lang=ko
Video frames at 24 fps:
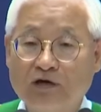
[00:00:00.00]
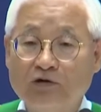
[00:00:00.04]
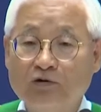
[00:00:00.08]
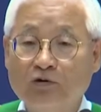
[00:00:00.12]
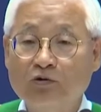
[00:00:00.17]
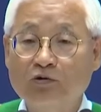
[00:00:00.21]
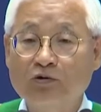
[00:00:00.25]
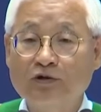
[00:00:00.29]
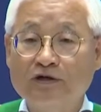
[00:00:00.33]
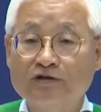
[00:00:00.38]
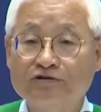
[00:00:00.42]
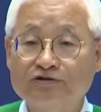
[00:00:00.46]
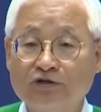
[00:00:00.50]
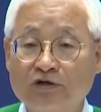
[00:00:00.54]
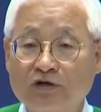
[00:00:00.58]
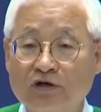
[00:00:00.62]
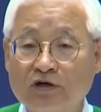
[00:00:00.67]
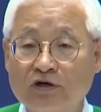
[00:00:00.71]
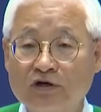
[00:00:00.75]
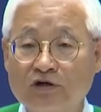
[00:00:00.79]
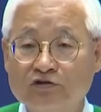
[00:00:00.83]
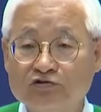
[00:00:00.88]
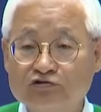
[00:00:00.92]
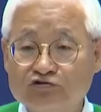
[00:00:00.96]

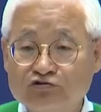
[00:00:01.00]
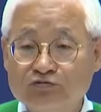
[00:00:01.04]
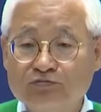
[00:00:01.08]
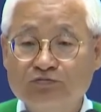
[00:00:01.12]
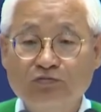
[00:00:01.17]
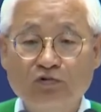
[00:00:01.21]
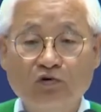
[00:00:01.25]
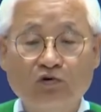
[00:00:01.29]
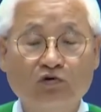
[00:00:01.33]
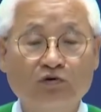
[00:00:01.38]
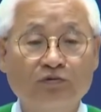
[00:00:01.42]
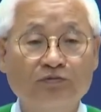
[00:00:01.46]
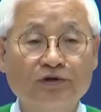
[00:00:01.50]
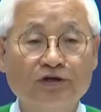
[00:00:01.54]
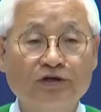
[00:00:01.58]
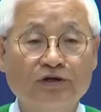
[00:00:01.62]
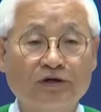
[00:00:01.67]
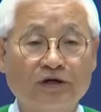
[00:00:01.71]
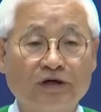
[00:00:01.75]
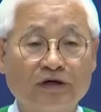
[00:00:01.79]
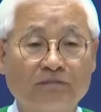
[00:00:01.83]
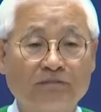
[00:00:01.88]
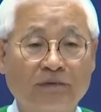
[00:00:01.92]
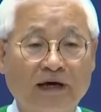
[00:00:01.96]
장로교에서 순복음이
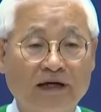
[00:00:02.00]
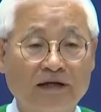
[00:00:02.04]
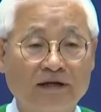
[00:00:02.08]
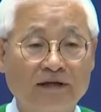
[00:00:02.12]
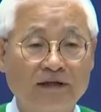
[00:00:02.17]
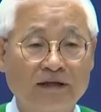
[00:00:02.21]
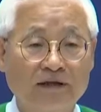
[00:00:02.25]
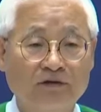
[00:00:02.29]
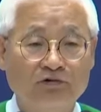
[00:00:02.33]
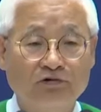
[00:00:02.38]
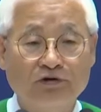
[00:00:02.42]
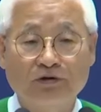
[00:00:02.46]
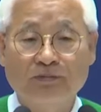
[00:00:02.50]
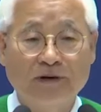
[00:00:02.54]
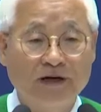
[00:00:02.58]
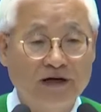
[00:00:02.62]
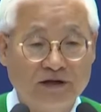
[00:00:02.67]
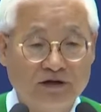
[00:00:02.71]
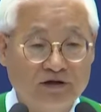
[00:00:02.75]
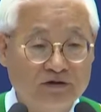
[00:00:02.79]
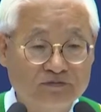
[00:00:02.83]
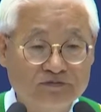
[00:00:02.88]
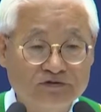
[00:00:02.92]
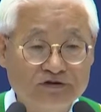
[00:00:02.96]
이렇게 많은 데는
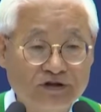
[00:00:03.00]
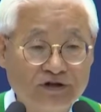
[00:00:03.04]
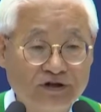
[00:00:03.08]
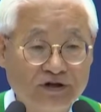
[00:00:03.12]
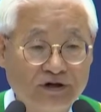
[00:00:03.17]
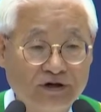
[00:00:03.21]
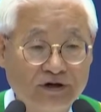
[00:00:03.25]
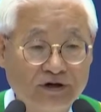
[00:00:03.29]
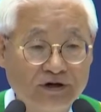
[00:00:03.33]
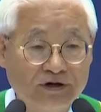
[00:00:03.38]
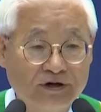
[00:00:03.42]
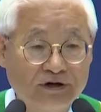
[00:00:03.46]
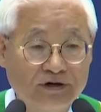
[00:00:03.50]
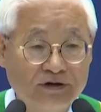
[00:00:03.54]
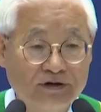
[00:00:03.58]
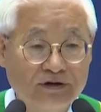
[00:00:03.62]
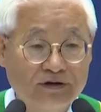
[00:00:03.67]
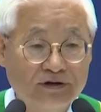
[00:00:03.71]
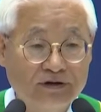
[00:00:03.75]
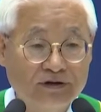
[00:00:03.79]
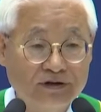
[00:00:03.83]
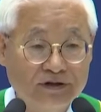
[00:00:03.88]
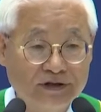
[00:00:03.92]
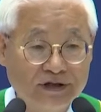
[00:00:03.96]
우리밖에 없어요.
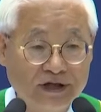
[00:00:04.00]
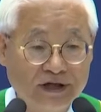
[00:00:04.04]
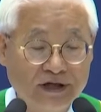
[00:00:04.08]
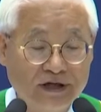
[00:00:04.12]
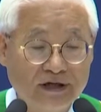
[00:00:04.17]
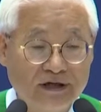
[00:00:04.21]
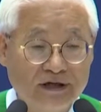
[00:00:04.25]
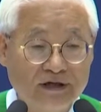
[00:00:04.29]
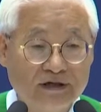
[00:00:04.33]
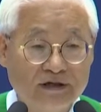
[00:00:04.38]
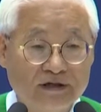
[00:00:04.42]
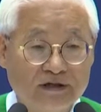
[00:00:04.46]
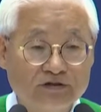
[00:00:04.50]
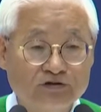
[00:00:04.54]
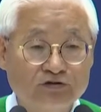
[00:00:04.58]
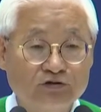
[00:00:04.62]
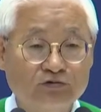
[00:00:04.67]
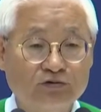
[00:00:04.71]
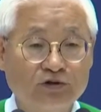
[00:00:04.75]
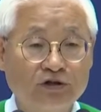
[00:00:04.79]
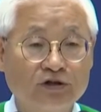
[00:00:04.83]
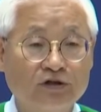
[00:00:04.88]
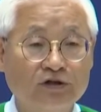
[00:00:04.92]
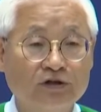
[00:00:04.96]
예,
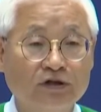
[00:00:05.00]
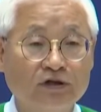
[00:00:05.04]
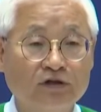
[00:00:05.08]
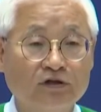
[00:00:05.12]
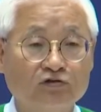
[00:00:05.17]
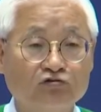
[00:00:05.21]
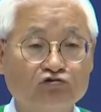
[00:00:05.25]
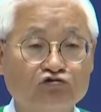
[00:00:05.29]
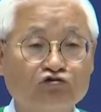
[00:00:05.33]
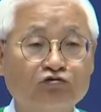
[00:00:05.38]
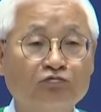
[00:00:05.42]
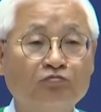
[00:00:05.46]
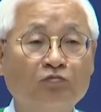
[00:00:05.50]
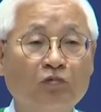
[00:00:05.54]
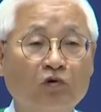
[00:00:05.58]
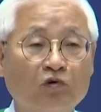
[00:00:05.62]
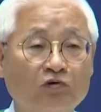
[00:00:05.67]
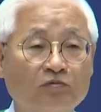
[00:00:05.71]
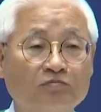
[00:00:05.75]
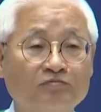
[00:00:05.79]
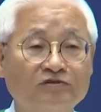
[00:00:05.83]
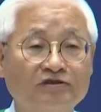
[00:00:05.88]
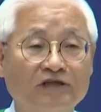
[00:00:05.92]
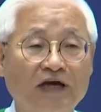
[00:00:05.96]
그래서 우리는
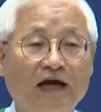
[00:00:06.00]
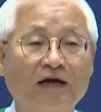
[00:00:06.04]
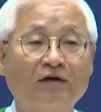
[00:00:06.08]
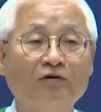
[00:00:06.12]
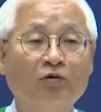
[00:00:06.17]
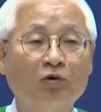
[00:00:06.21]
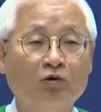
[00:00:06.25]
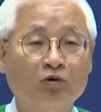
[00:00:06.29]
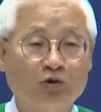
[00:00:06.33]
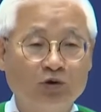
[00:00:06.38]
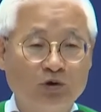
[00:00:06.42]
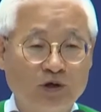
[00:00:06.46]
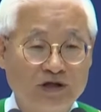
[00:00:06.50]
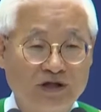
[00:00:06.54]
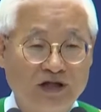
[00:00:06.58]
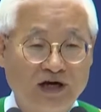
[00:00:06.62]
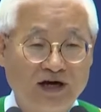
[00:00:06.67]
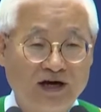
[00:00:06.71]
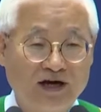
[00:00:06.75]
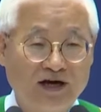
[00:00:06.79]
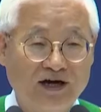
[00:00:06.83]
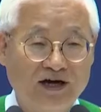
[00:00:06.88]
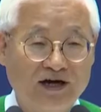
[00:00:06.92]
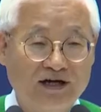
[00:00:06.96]
순복음
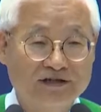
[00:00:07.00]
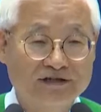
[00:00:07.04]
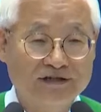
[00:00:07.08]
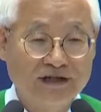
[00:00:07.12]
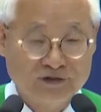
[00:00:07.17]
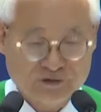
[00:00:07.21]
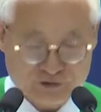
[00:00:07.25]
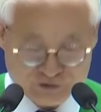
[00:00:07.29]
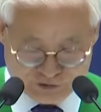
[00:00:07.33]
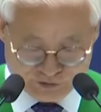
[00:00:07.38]
장로교회다.